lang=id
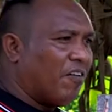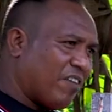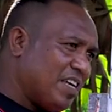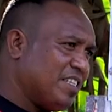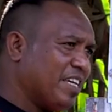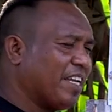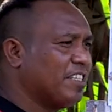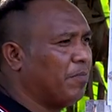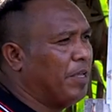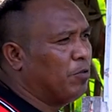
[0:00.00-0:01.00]
fase
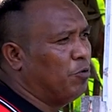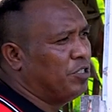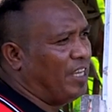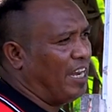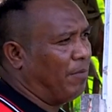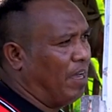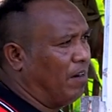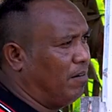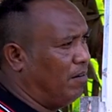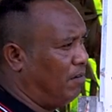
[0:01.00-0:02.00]
crescimento husi
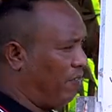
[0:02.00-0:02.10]
animal